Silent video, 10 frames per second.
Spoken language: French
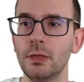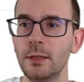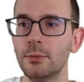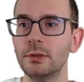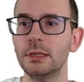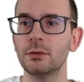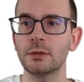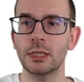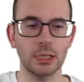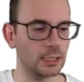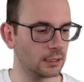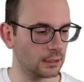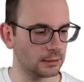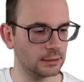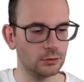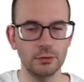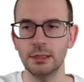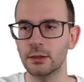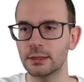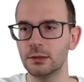les positions d'achat euh, situées
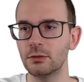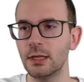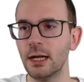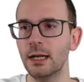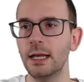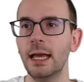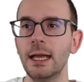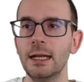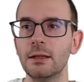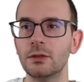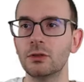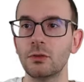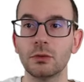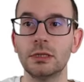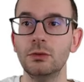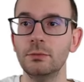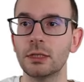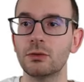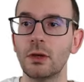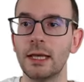dans cette zone-là, elles se continuent bien
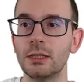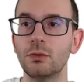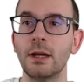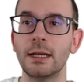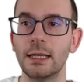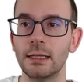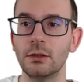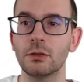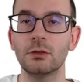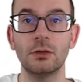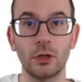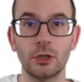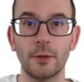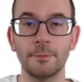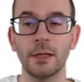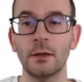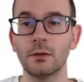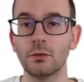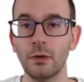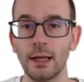sûr et soient gagnantes dans le temps.
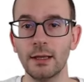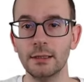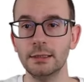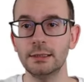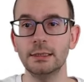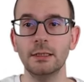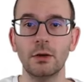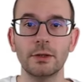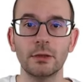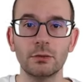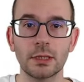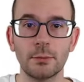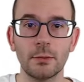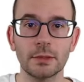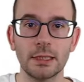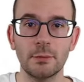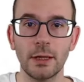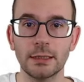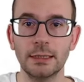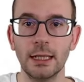Donc voilà, ici on a tout simplement cette
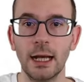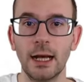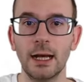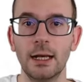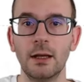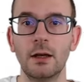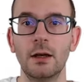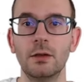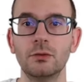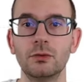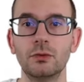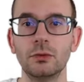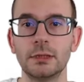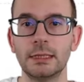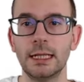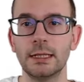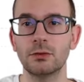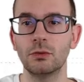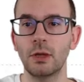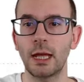partie A euh, du coup, c'est la
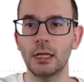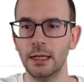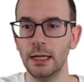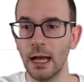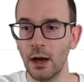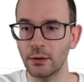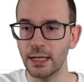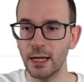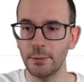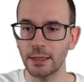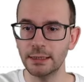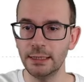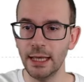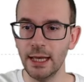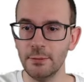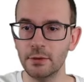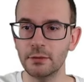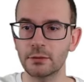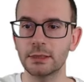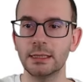zone de range. Là, on a la partie M,
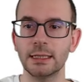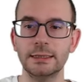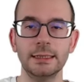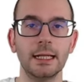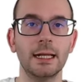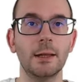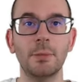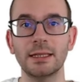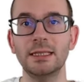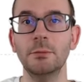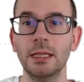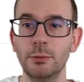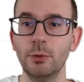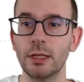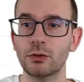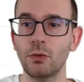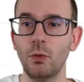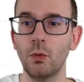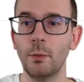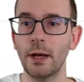donc c'est à la partie de manipulation
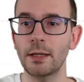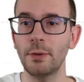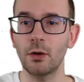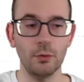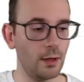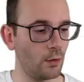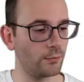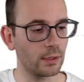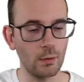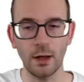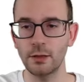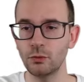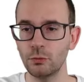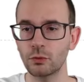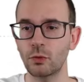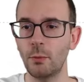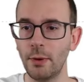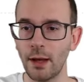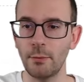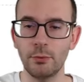où on break par le bas, on fait croire à tout le monde qu'on
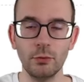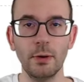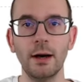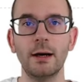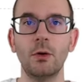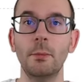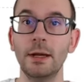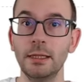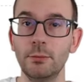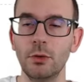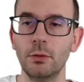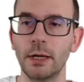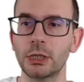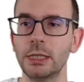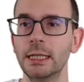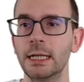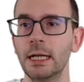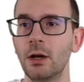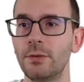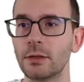part plus bas, on manipule le marché.
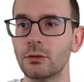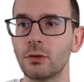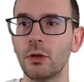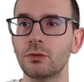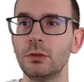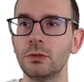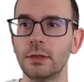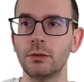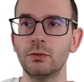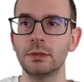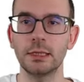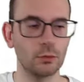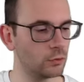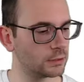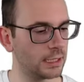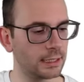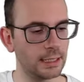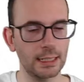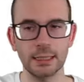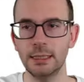En fin de compte, ensuite, on a toute cette hausse
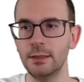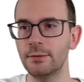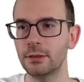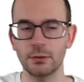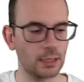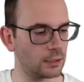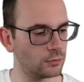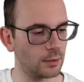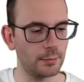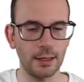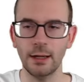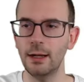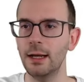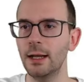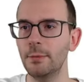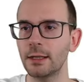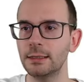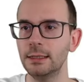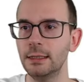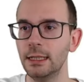derrière qui va se traduire par euh, la
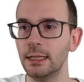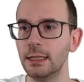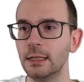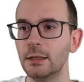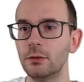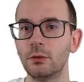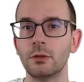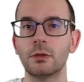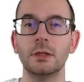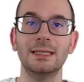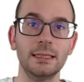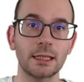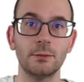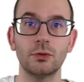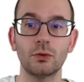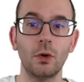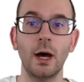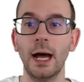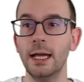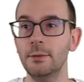partie D, donc distribution
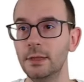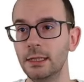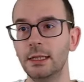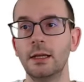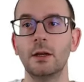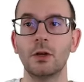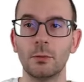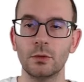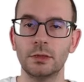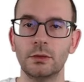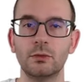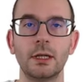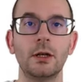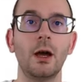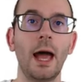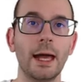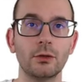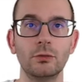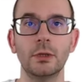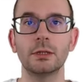AMD, comme on disait tout à l'heure,
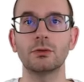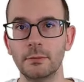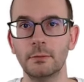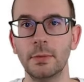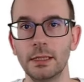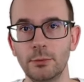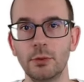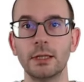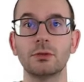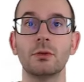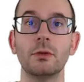accumulation, manipulation,